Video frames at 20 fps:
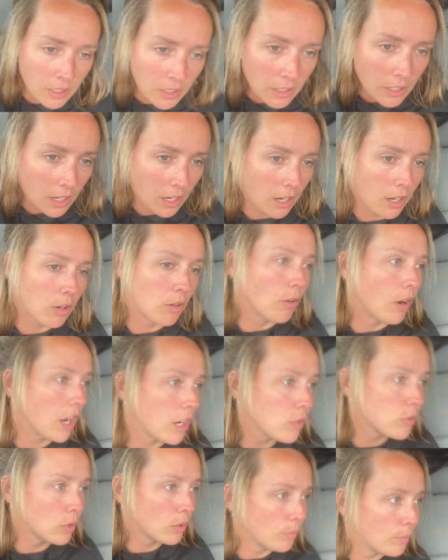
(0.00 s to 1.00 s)
keine Ahnung,
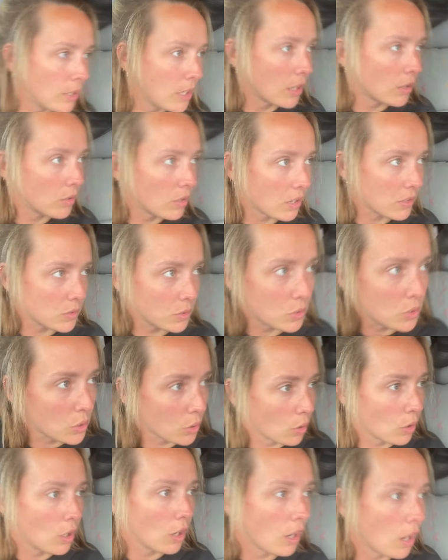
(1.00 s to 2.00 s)
800 Meter oder so
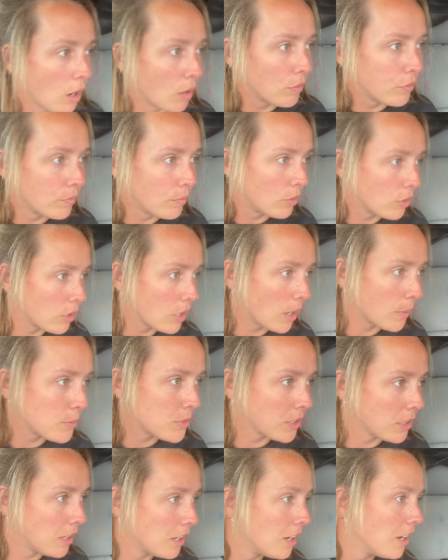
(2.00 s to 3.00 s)
zurückgelaufen und habe
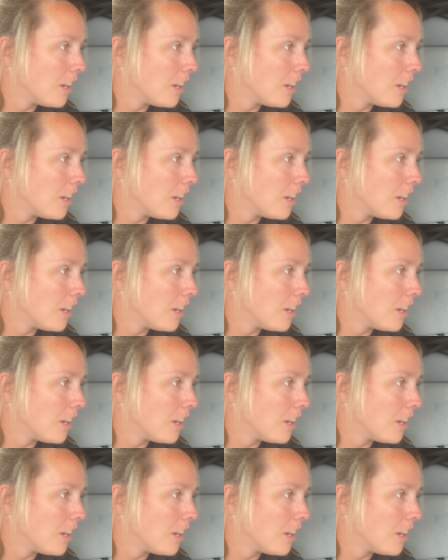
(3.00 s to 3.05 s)
sie,